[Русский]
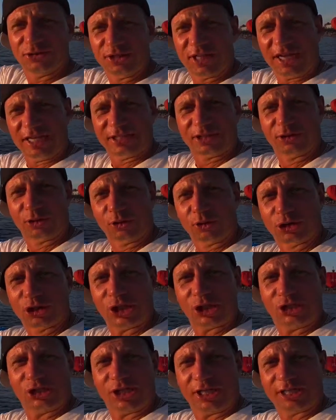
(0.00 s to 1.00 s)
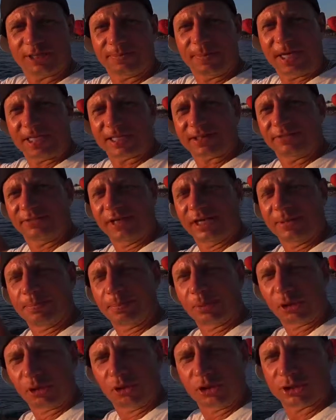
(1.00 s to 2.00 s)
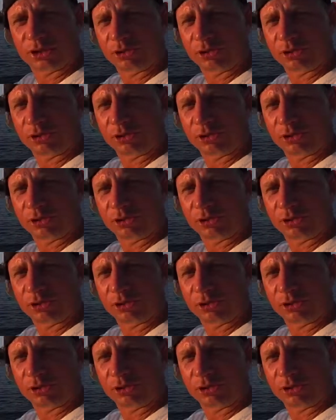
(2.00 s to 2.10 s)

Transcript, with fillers: у нас дружище из Москвы, про